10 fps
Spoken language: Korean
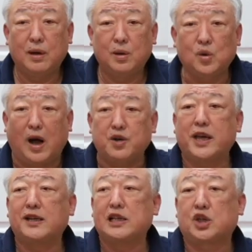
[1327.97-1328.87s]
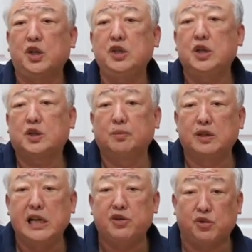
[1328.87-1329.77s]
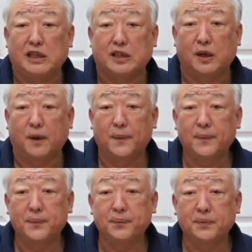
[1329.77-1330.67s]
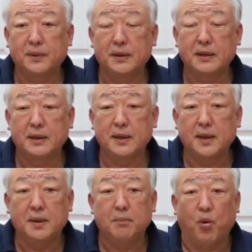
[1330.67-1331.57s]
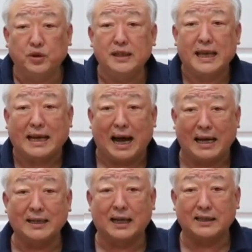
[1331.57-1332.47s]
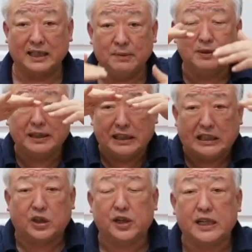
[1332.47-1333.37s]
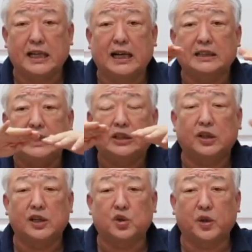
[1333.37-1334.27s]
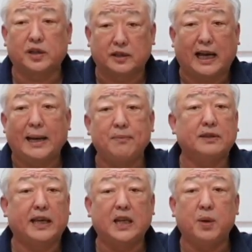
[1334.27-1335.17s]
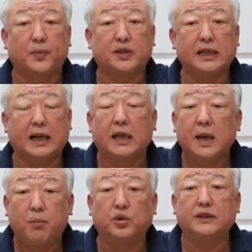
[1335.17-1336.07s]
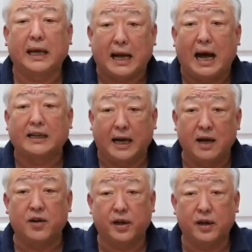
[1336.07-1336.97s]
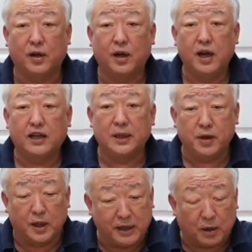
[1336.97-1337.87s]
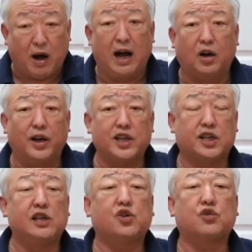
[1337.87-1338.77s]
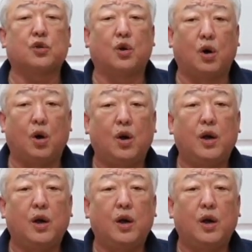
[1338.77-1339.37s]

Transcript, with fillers: 또 하루의 일을 천년쯤 늘릴 수 있어요. 모든 게 가능하다. 이분은 이터널이니까 이터널 속에서는 타임 개념이 없으니까 모든 게 가능한 거예요. 그럼 여러분의 과거의 실수도